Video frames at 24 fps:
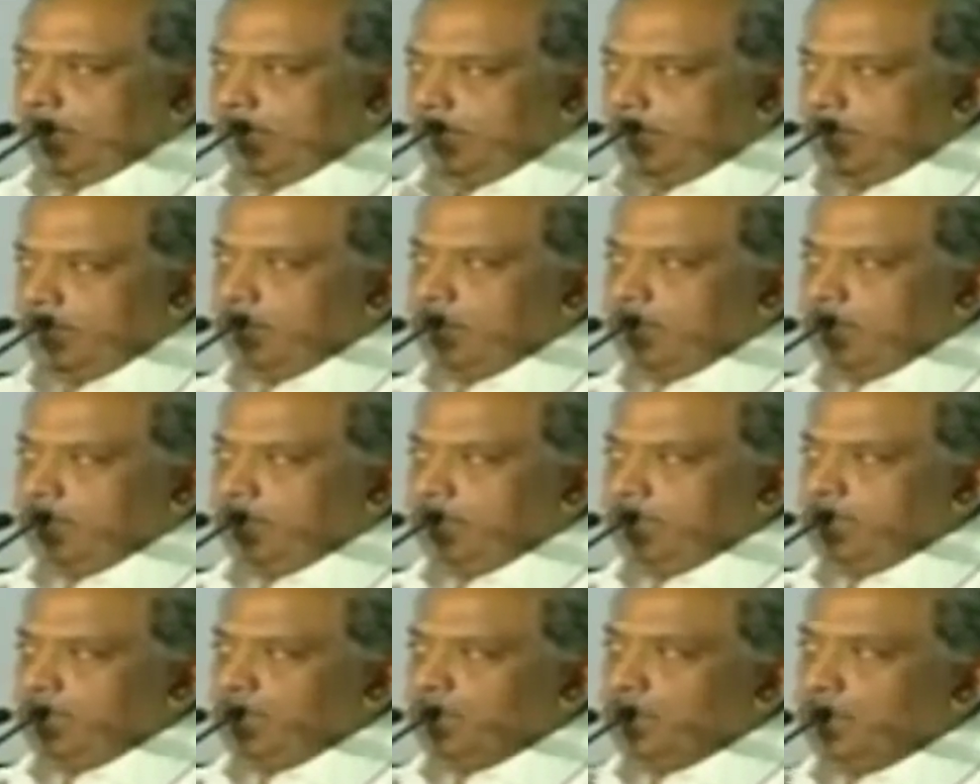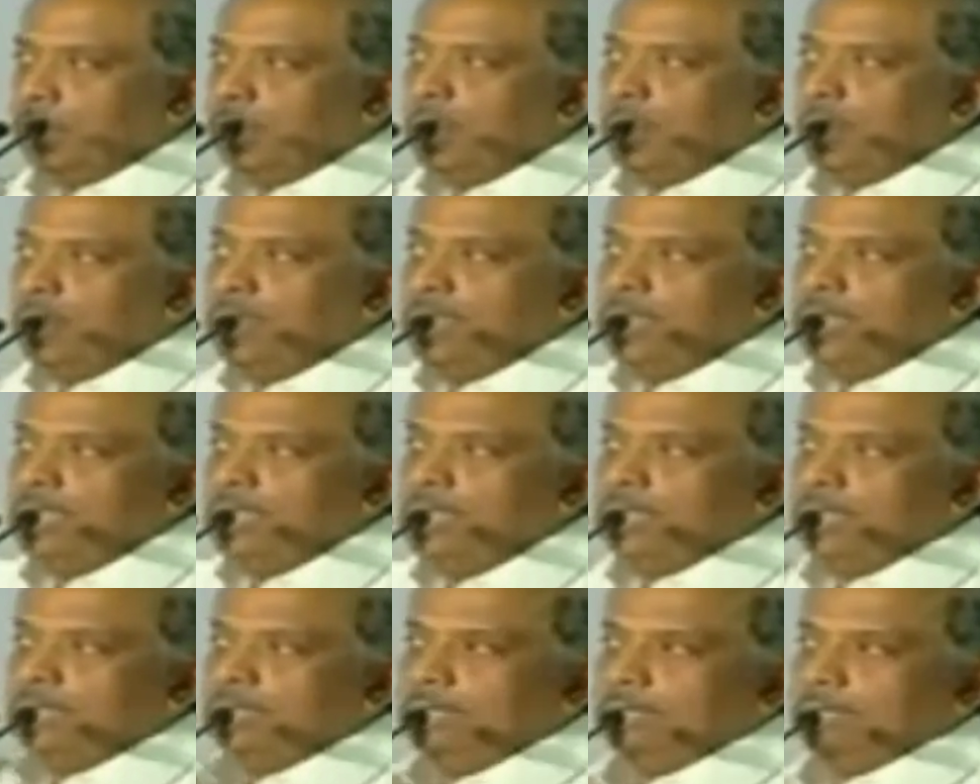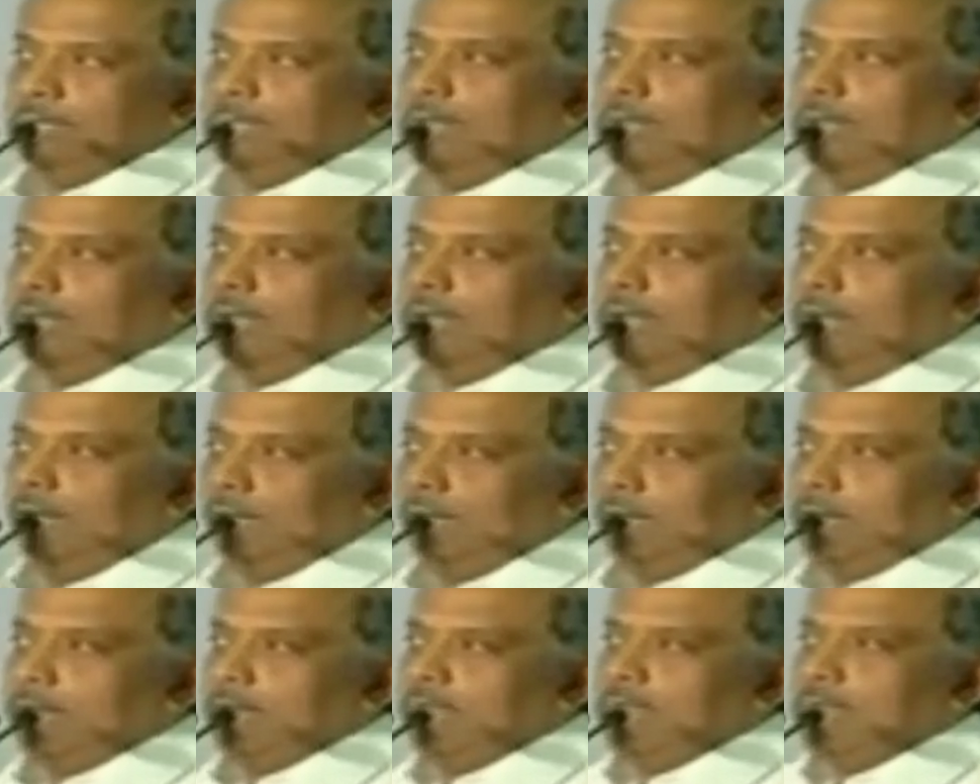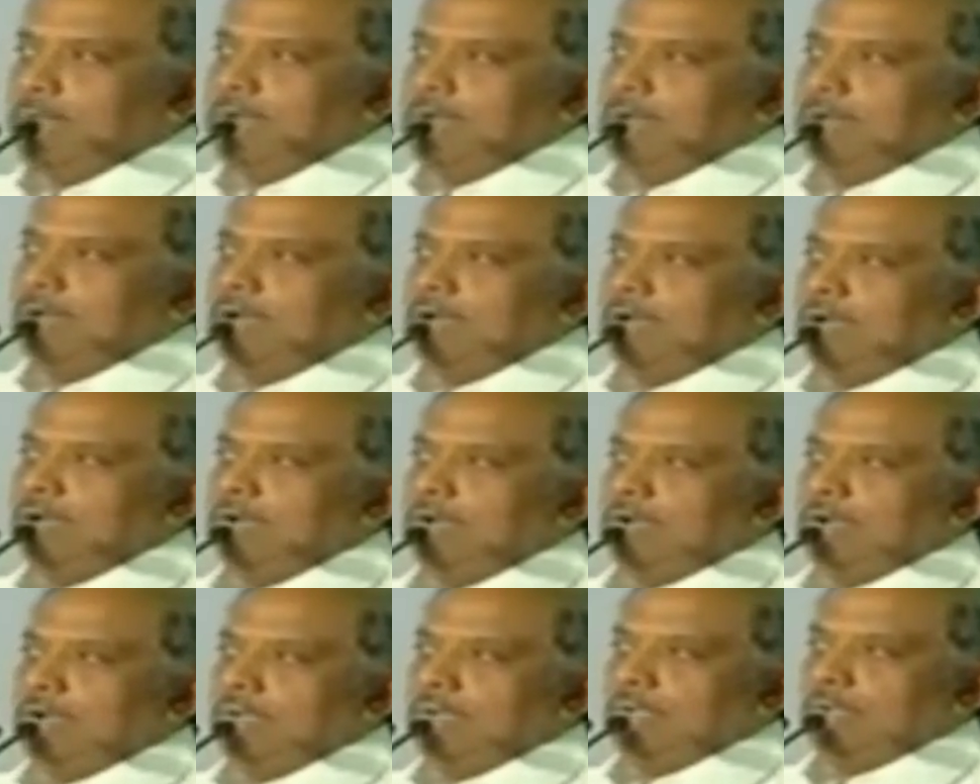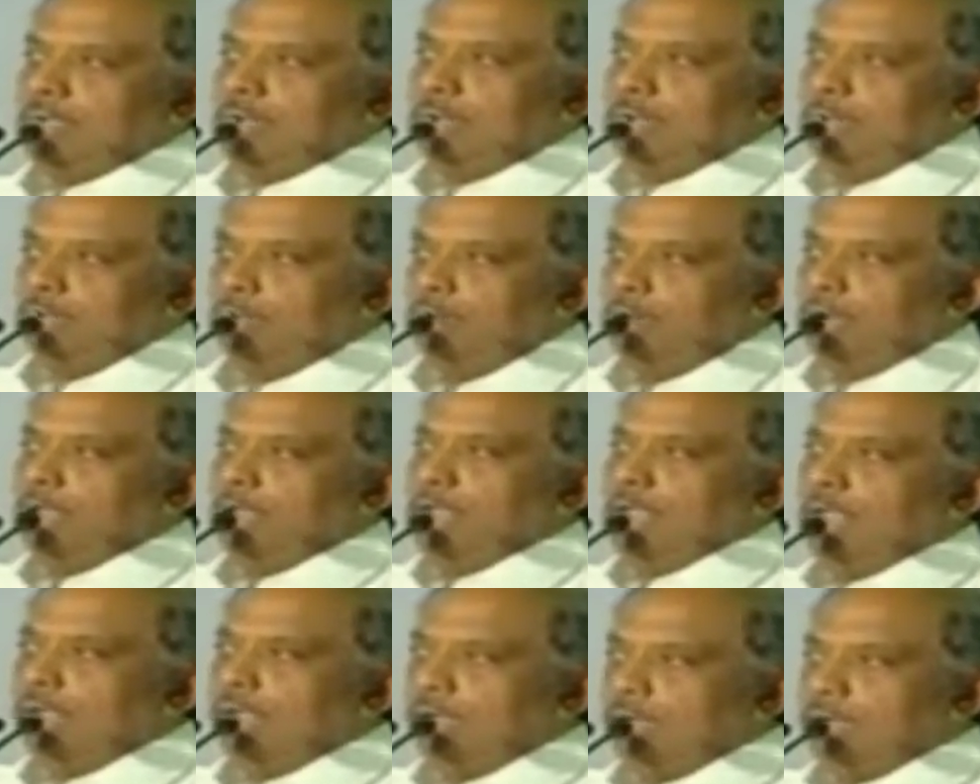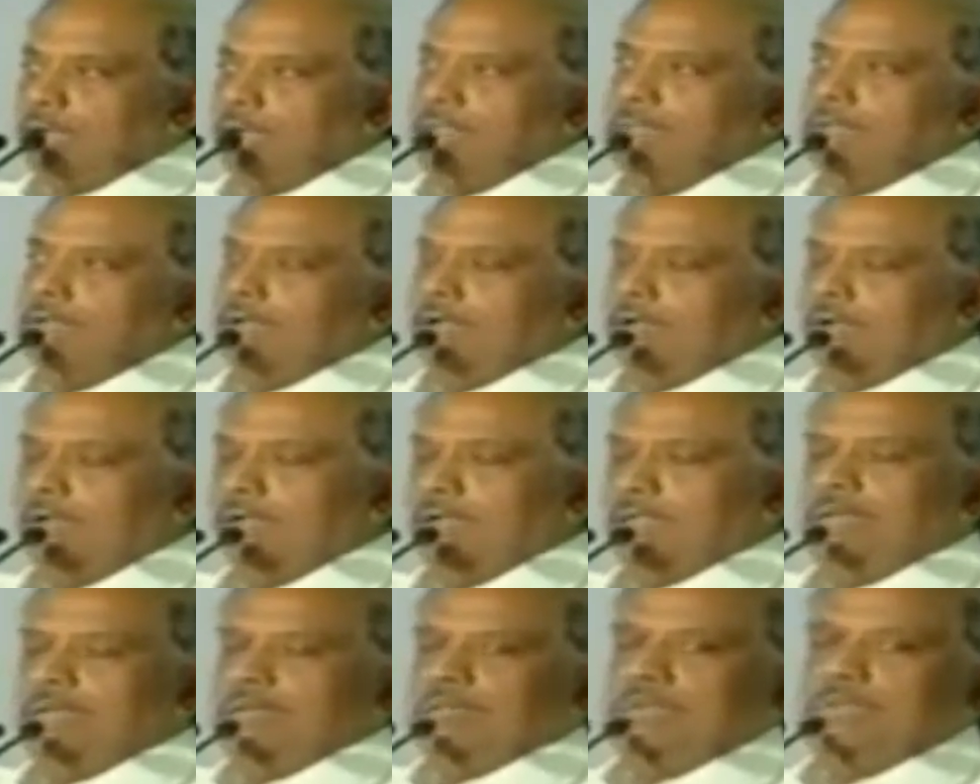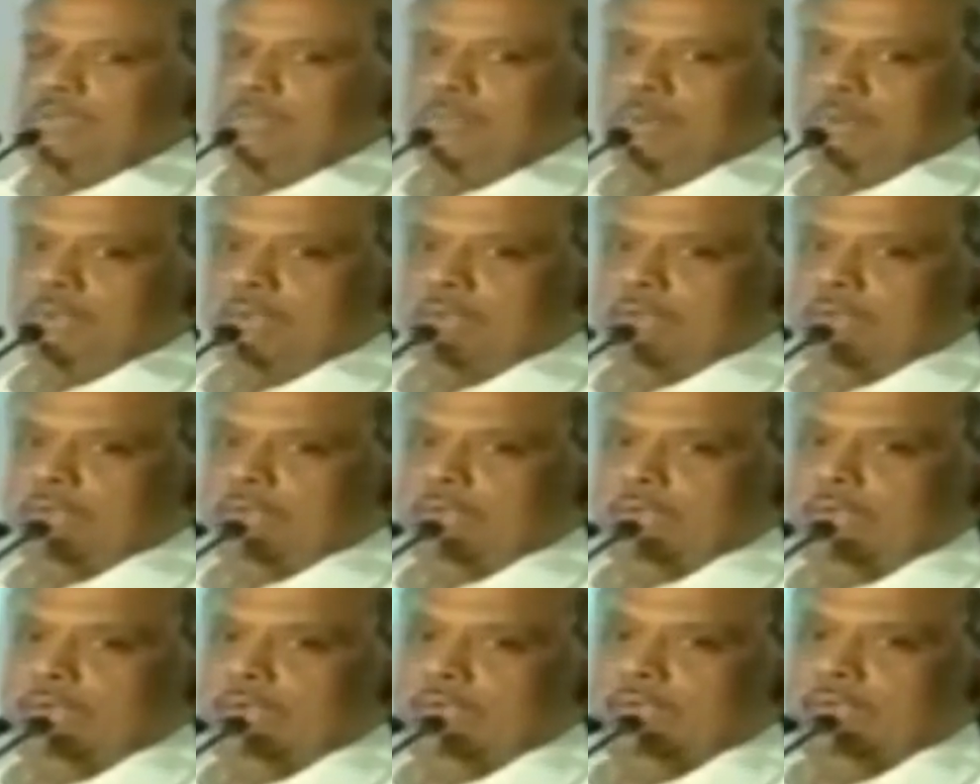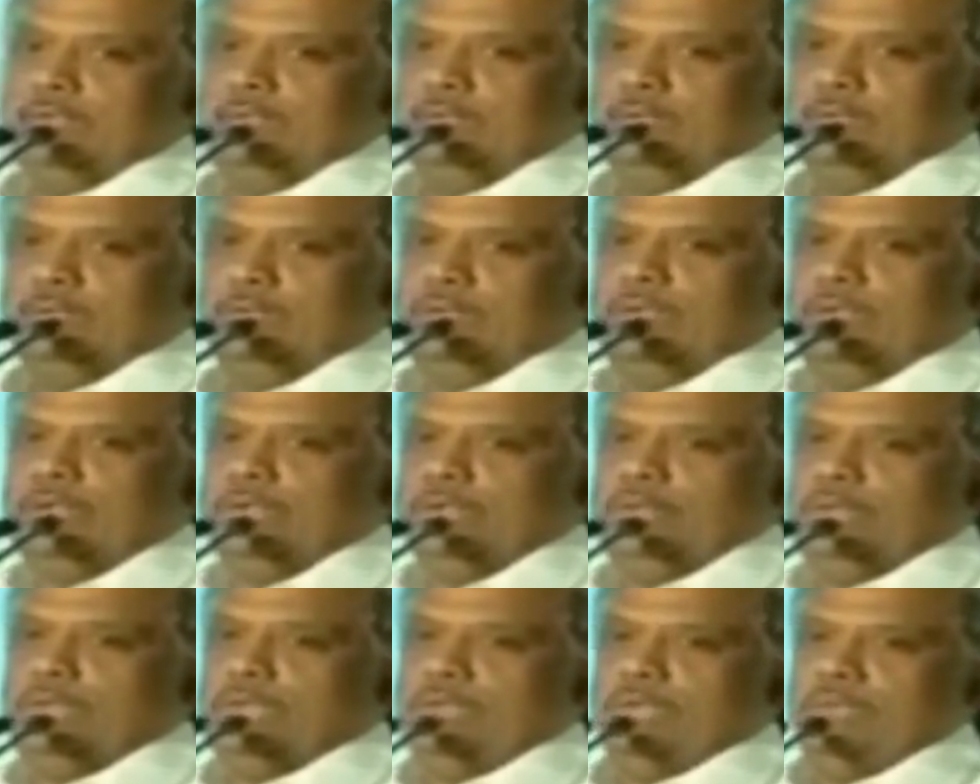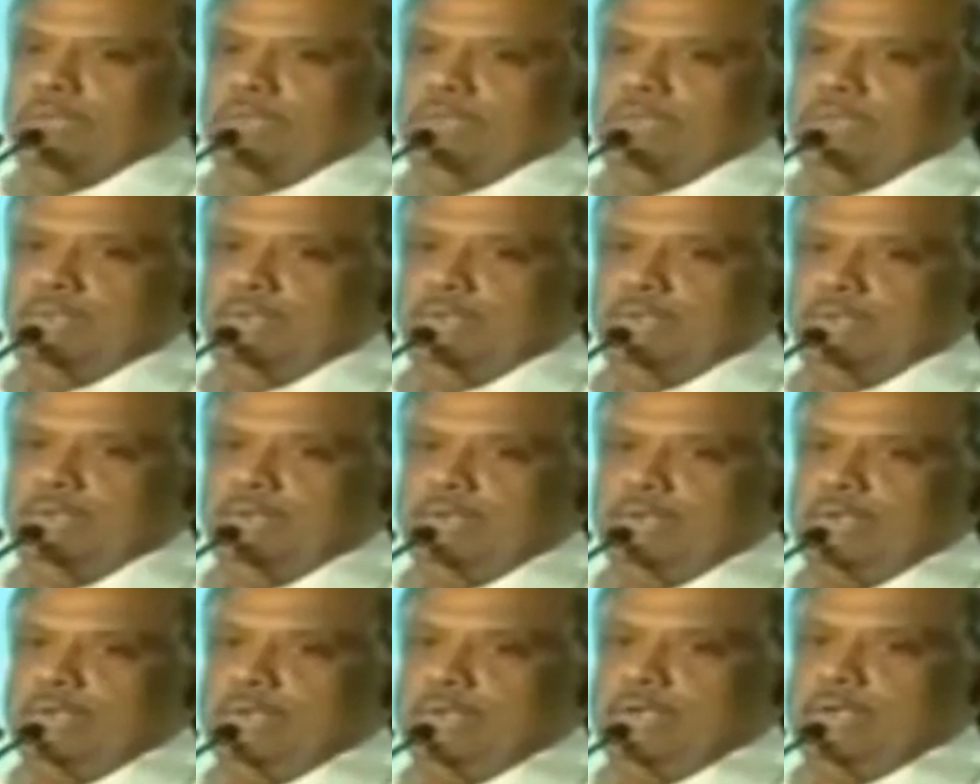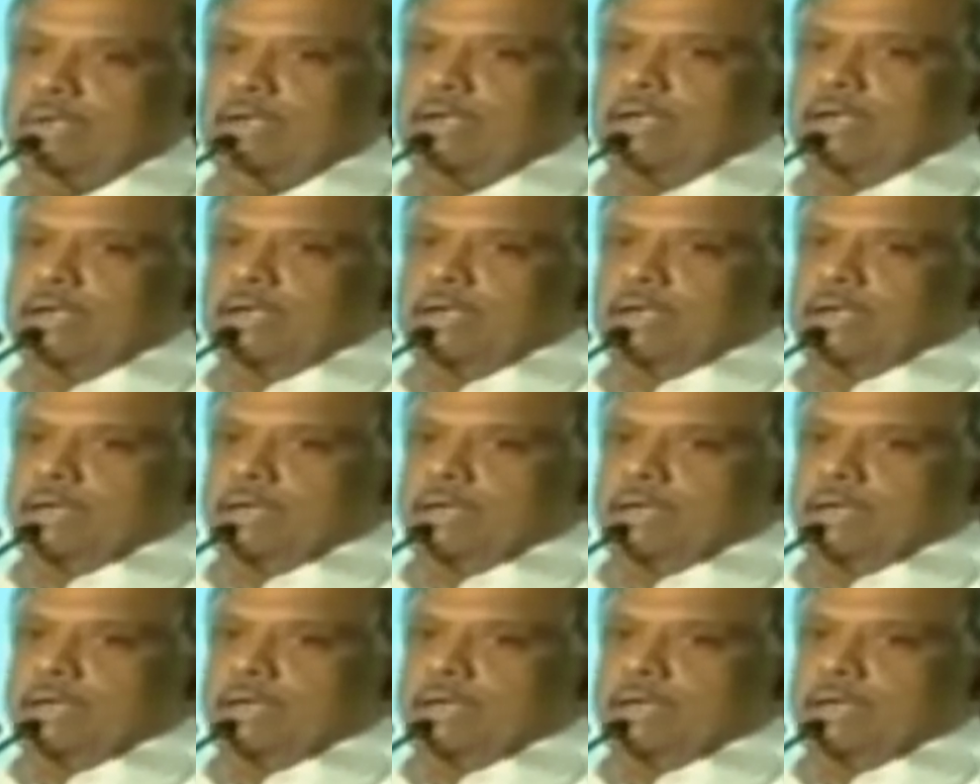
அதன் மீது உங்களுடைய அறிவின் ஆற்றலுடைய ஒளி இனிதான் அதன் மீது படர இருக்கின்றது வளர்பிறையின் மீது நீங்கள் இருக்கின்றீர்கள்